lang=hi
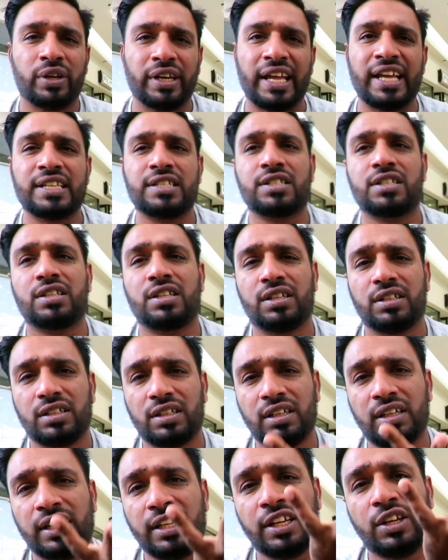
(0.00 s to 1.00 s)

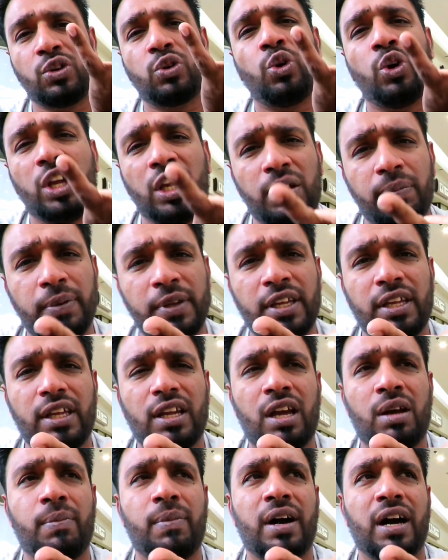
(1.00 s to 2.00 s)
ओनेस्टली कोई भी
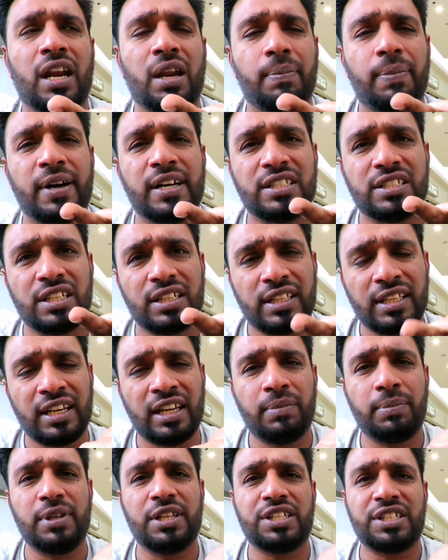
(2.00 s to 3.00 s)
हमारे पास
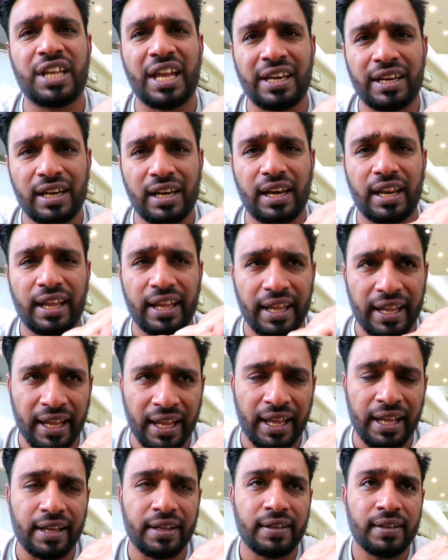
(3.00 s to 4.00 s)
जितने भी चैनल
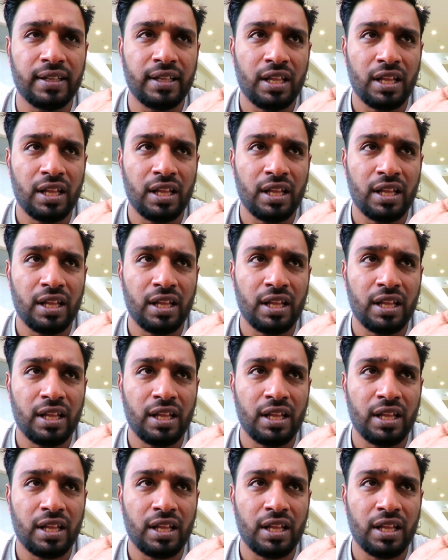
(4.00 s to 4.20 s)
हैं